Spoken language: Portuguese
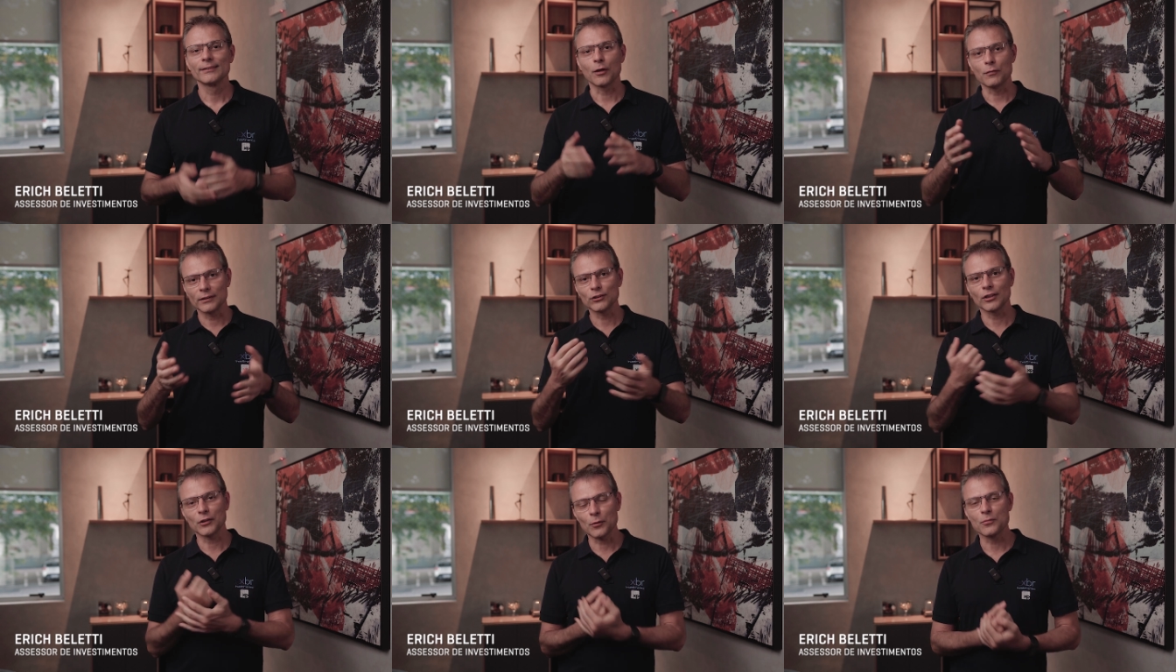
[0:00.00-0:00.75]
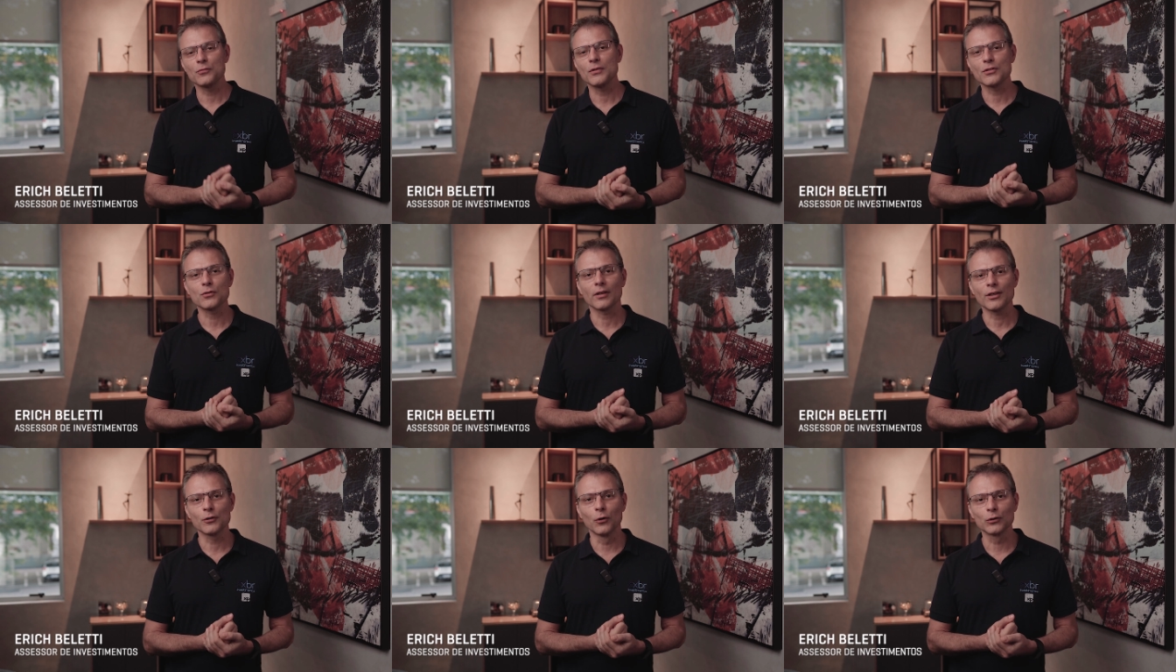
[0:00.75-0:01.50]
Talvez já tenham me visto
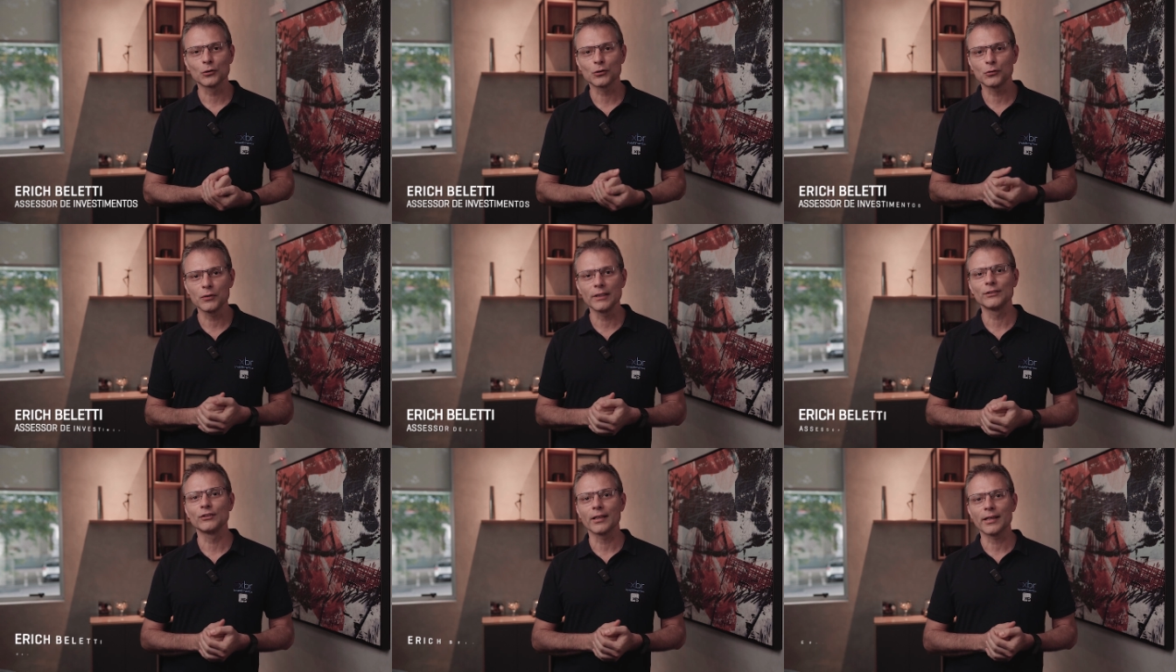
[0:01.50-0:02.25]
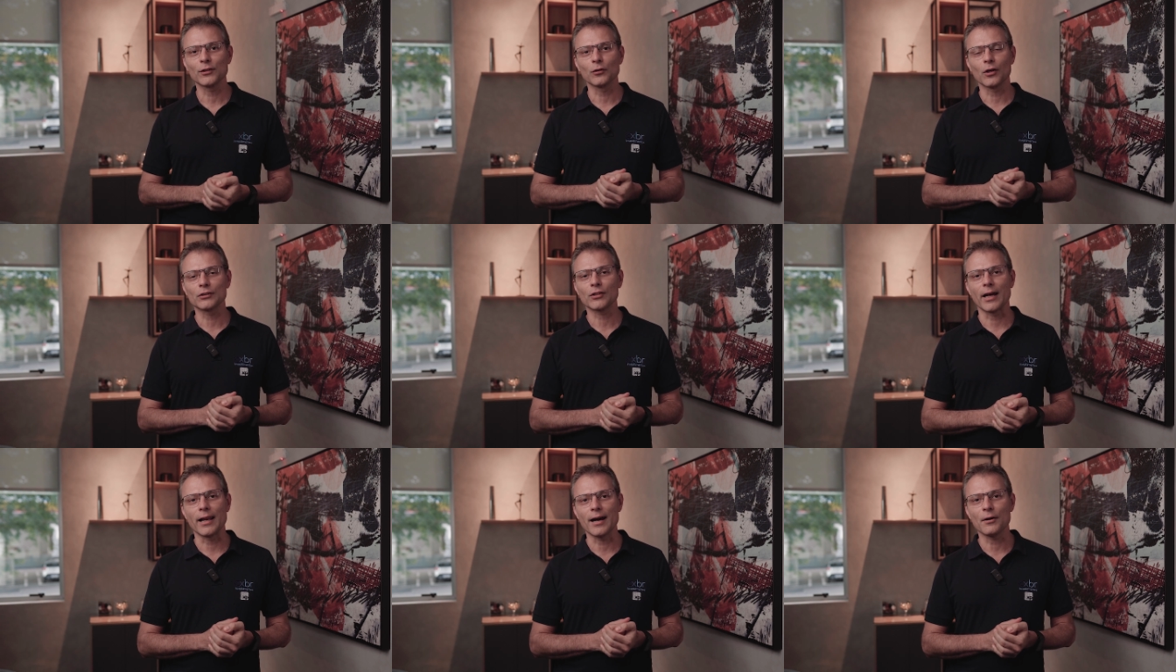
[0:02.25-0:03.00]
aqui em outros vídeos aqui do nosso
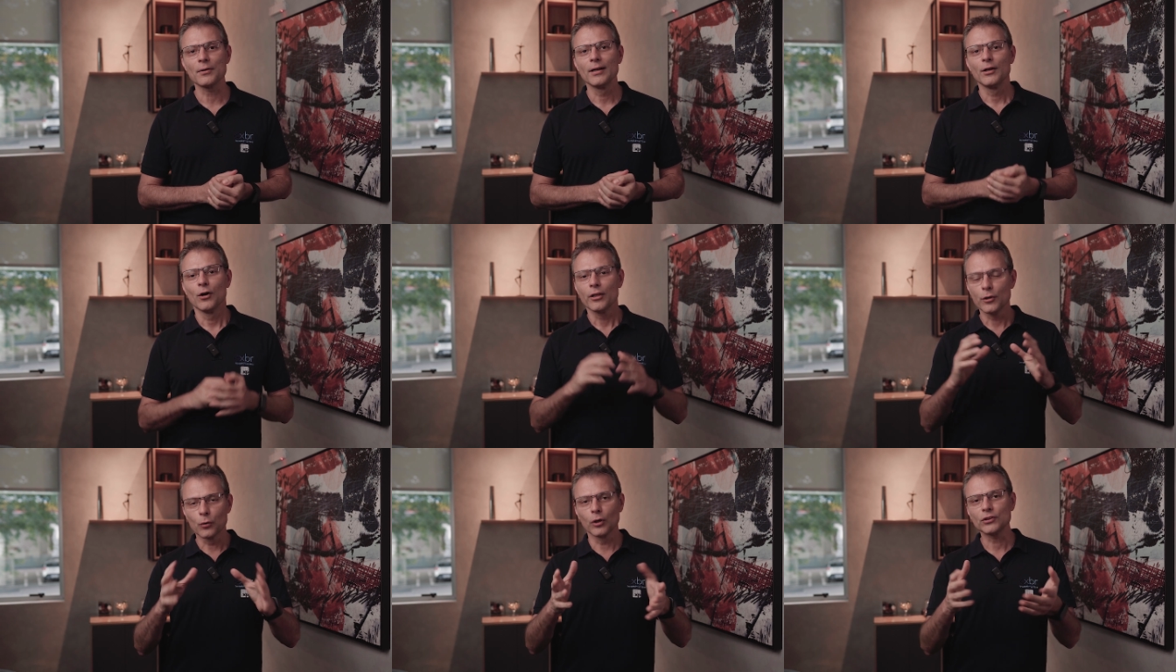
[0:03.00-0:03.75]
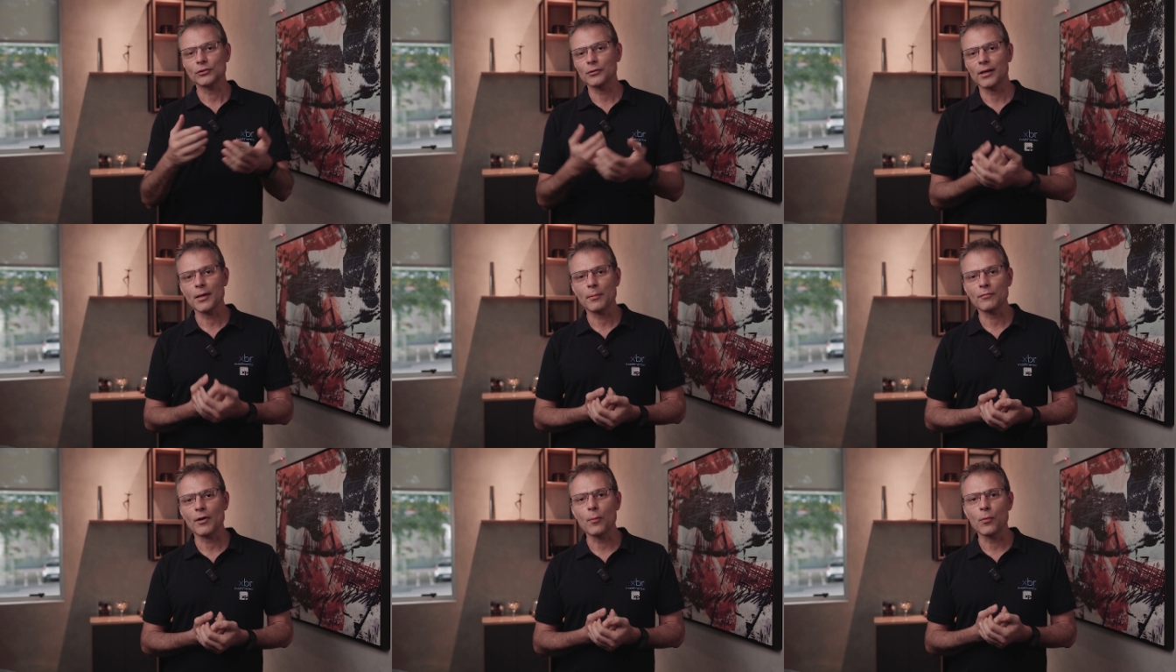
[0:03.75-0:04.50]
canal. E hoje eu estou aqui
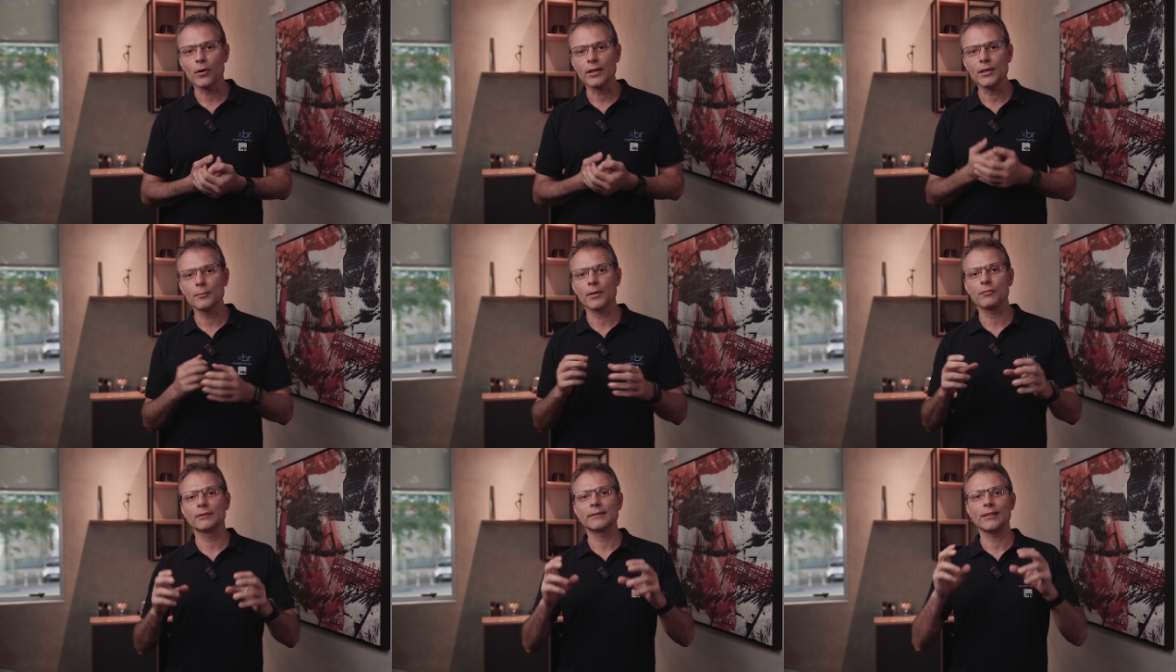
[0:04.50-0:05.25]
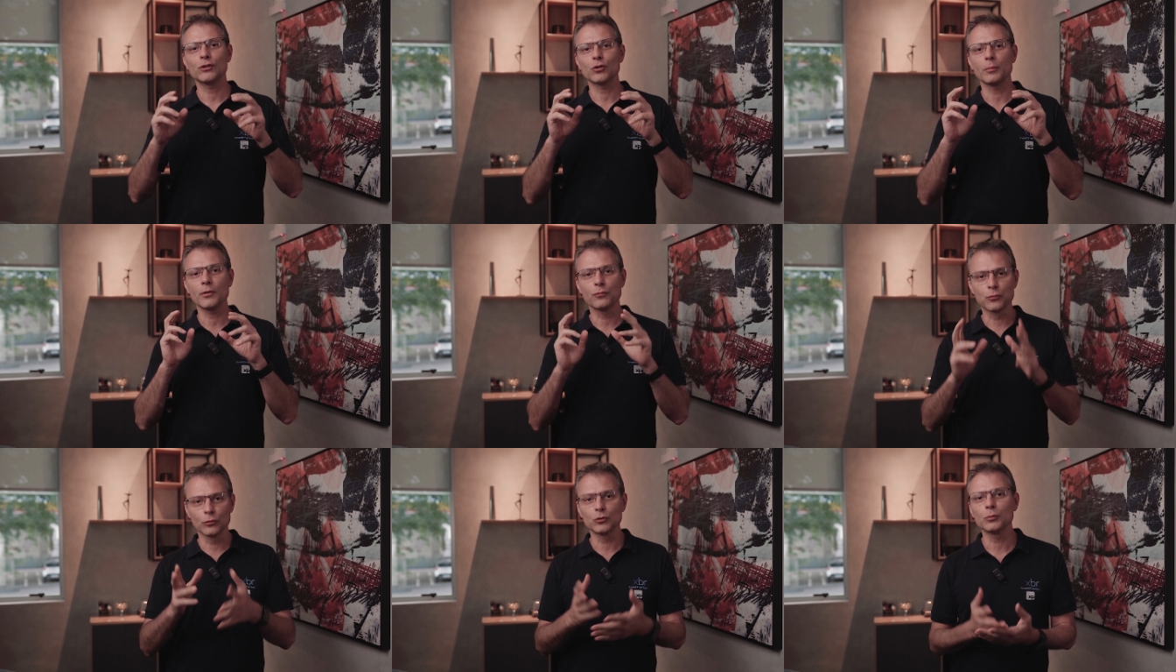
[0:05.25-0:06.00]
para falar um pouquinho para vocês sobre
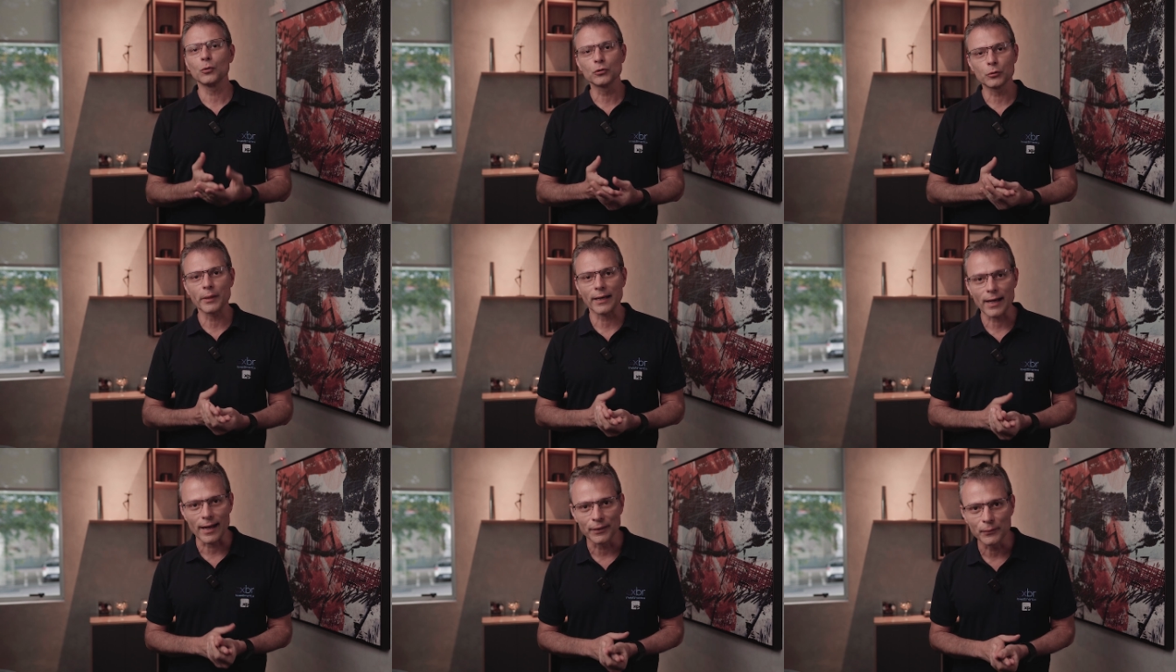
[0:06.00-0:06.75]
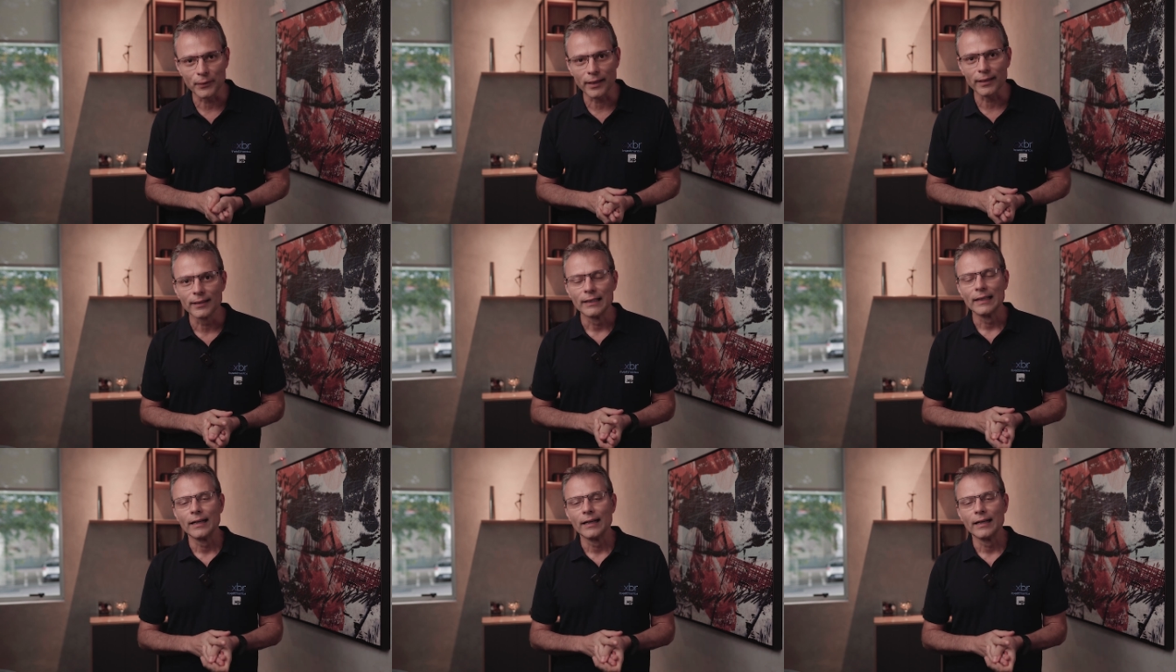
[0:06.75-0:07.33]
fundos multimercado. Né?